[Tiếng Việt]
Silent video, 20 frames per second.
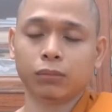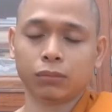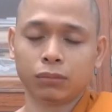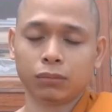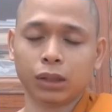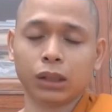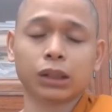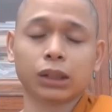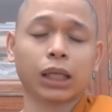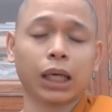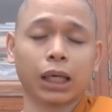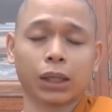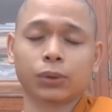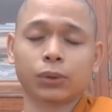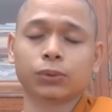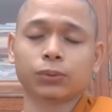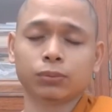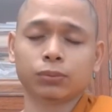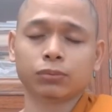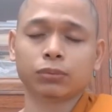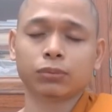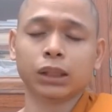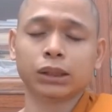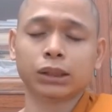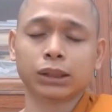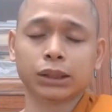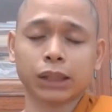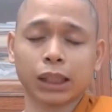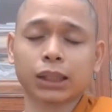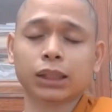tỉnh táo để
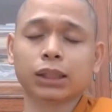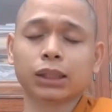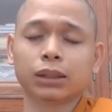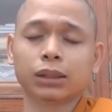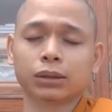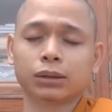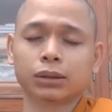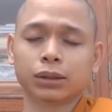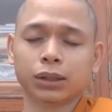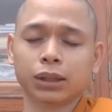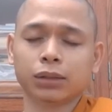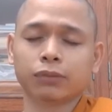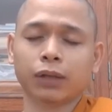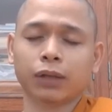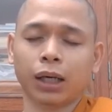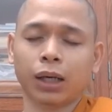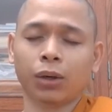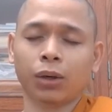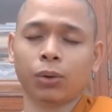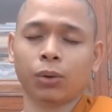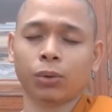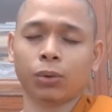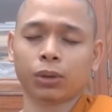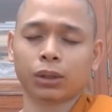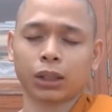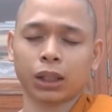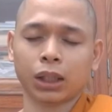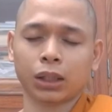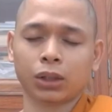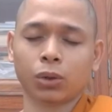tránh rơi vào cái
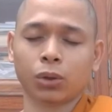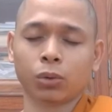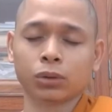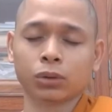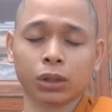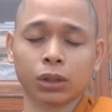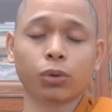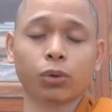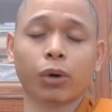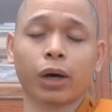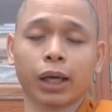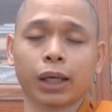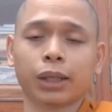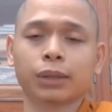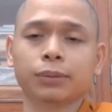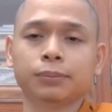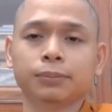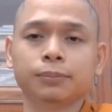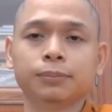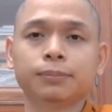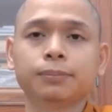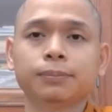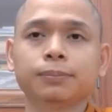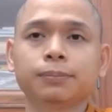thái độ cực đoan ừ?